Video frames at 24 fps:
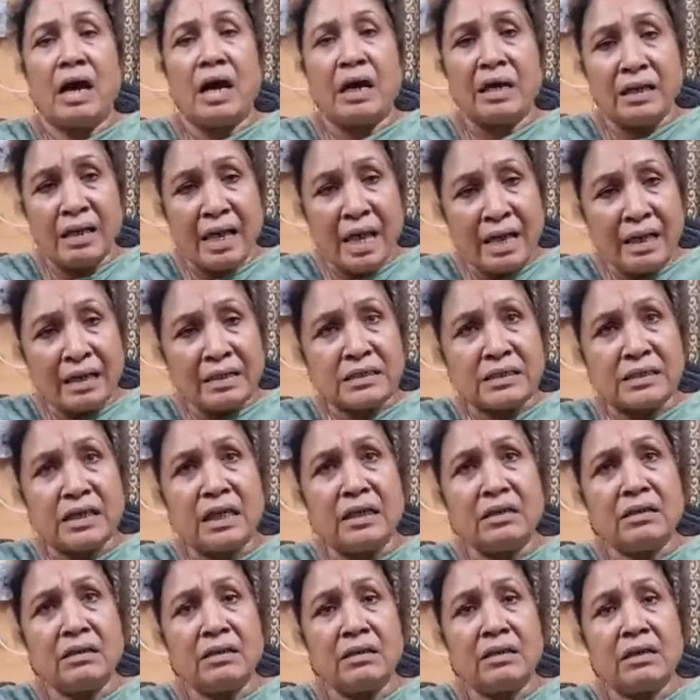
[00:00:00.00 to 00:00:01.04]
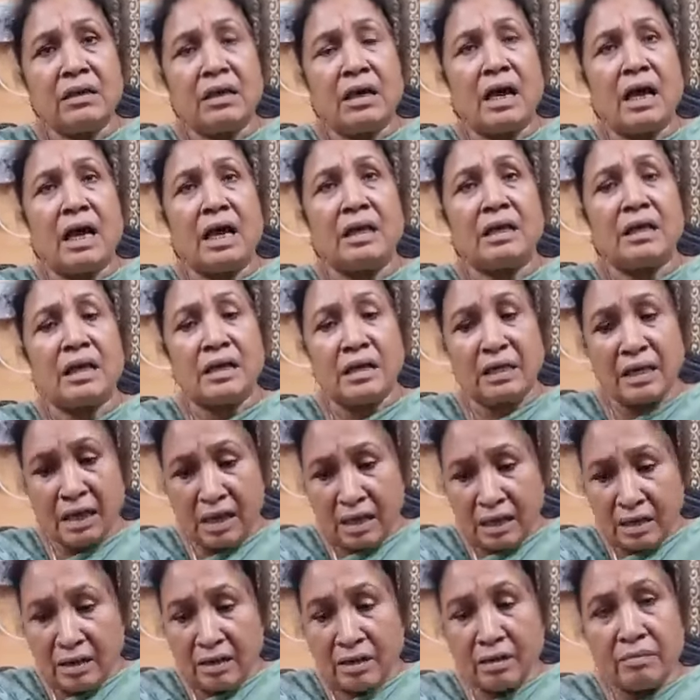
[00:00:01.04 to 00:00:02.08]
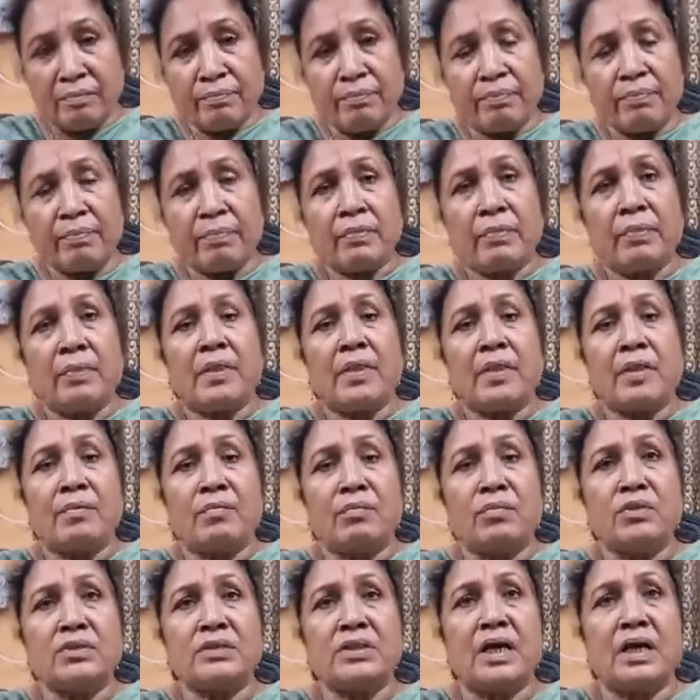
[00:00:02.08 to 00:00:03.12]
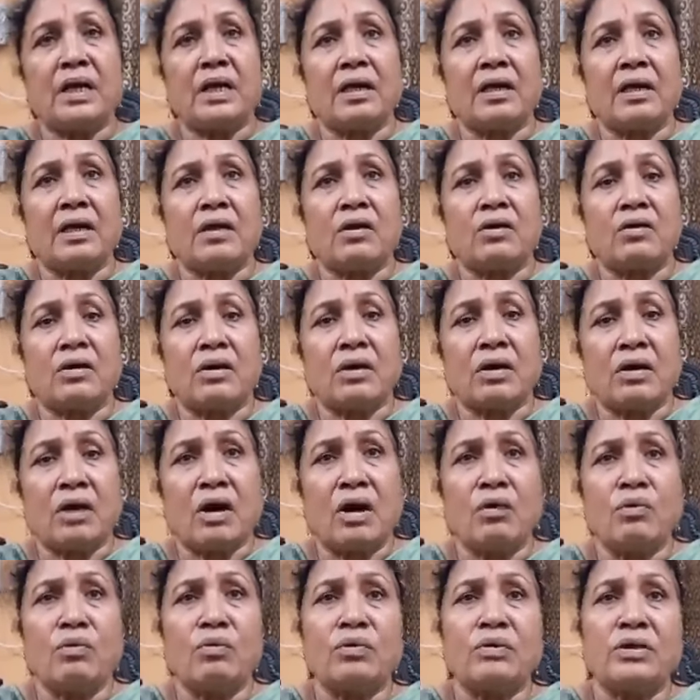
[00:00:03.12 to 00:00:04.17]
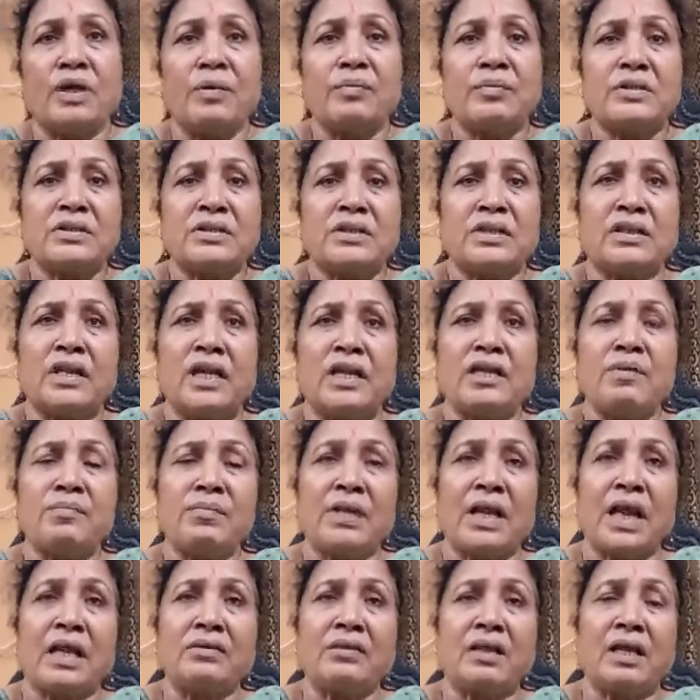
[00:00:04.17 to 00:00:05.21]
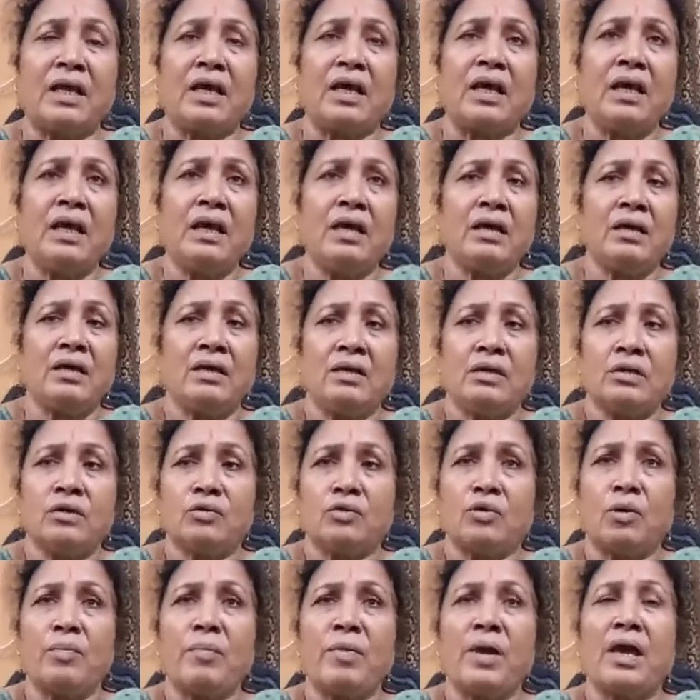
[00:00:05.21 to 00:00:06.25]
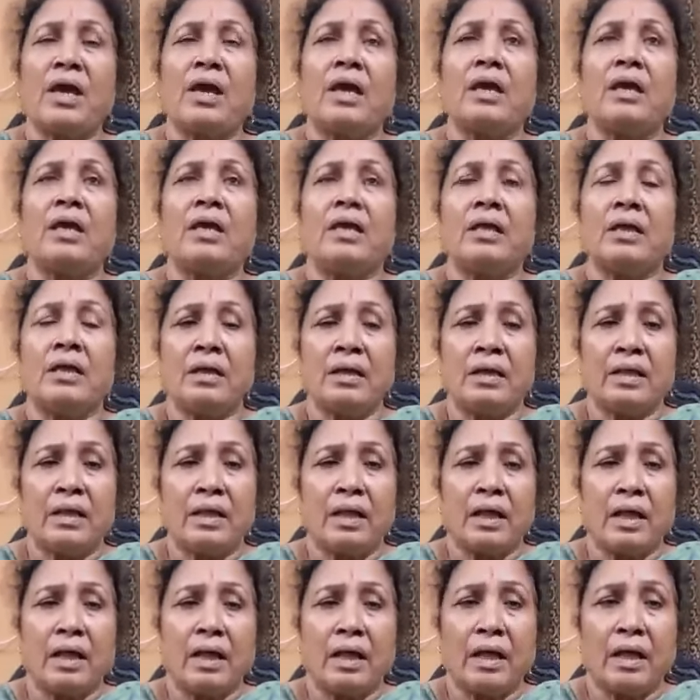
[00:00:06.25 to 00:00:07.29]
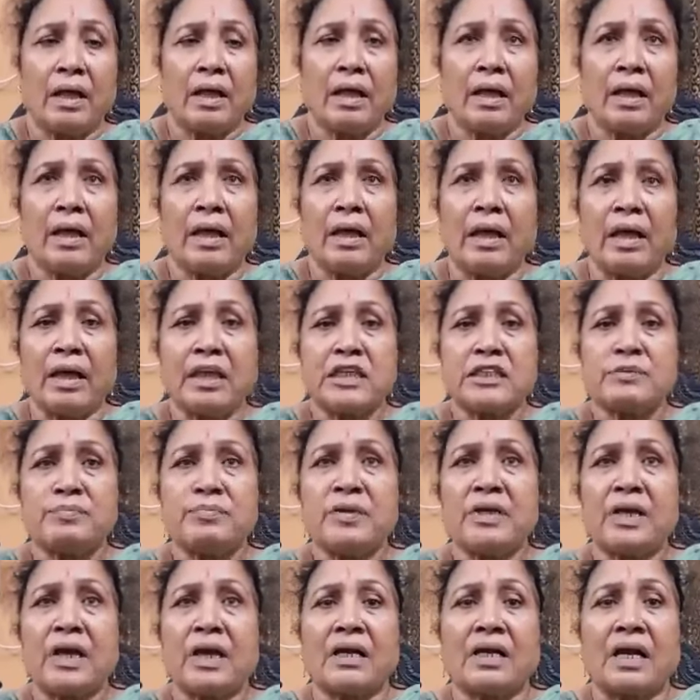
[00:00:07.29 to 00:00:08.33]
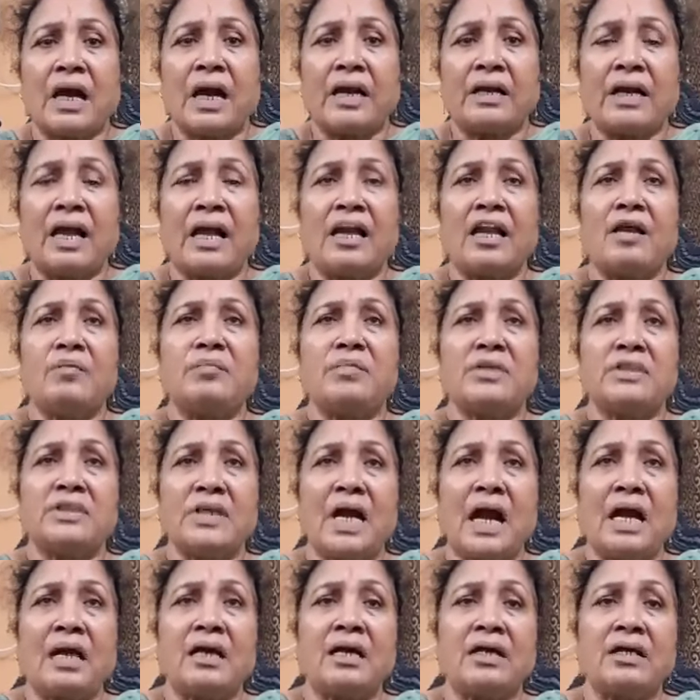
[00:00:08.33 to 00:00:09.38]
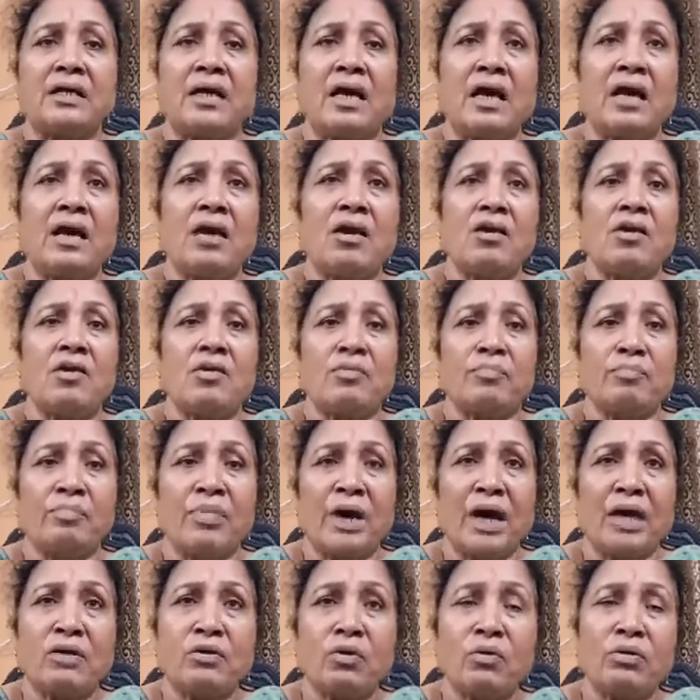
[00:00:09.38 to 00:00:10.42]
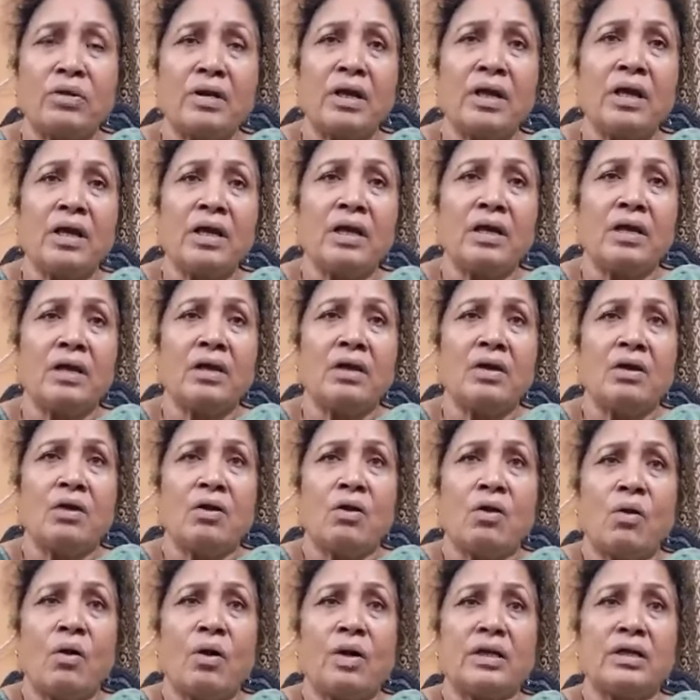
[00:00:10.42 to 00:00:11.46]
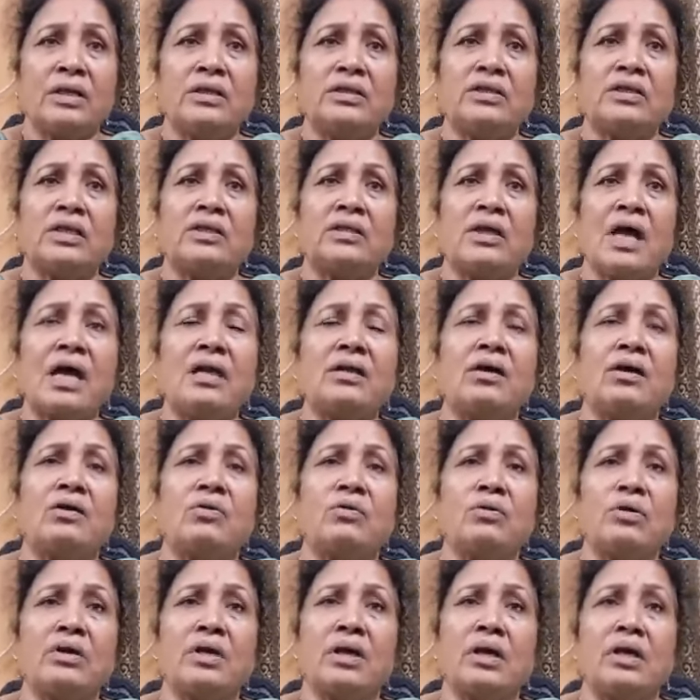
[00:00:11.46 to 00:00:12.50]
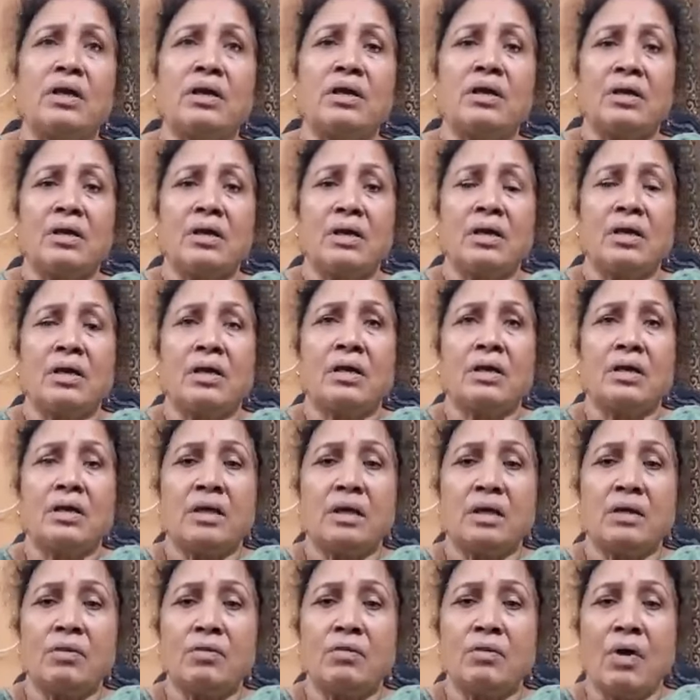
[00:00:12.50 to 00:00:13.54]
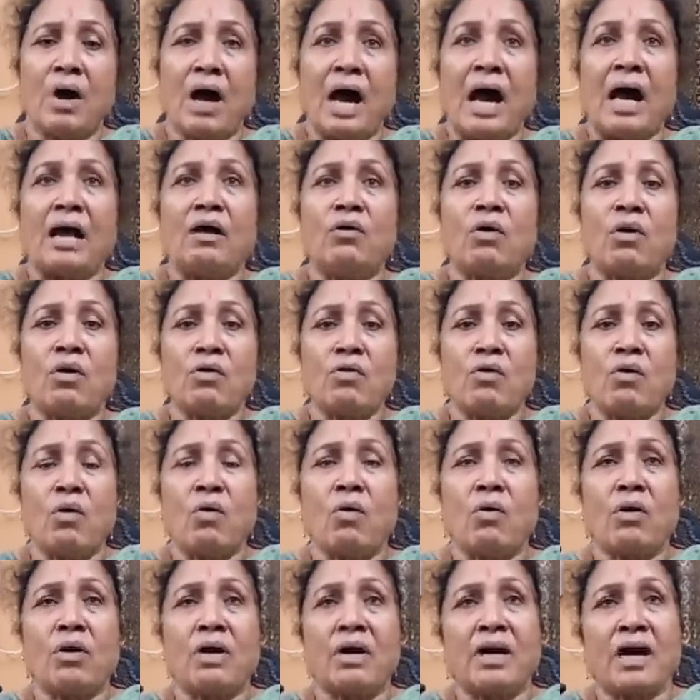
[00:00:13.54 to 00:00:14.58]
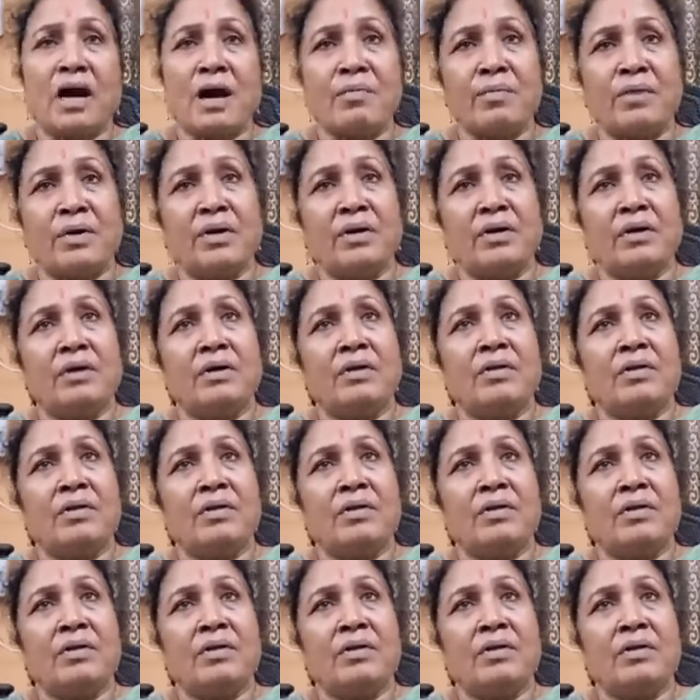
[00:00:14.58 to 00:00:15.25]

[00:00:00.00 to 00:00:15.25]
अगला एक्शन अगर ये मुझे कंकु देवी से नहीं मिलाते हैं तो मैं एसपी के कार्यालय में जा कर के बैठूँगी और इंतज़ार करूँगी कि वो आयोग को कब